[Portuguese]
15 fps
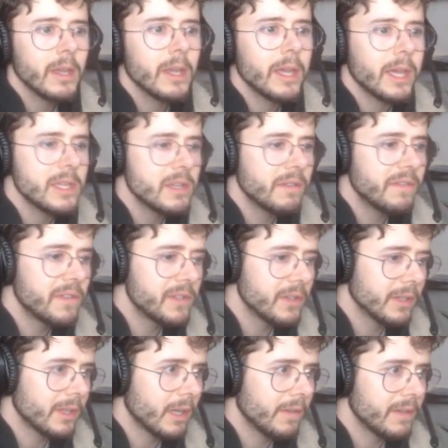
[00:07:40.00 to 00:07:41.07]
é difícil.
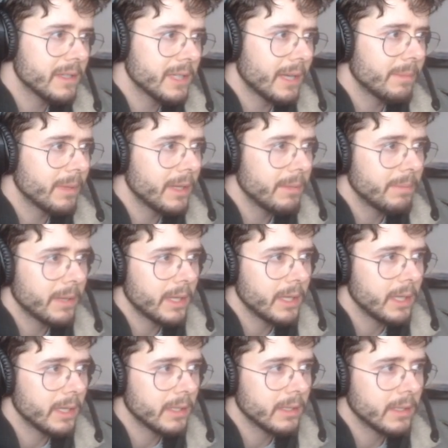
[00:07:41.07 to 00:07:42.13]
atravessar pra ir pra aí,
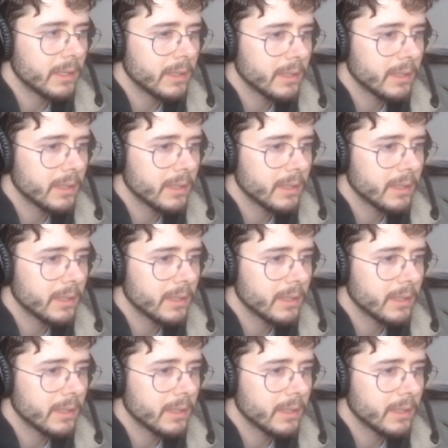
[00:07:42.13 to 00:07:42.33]
cara.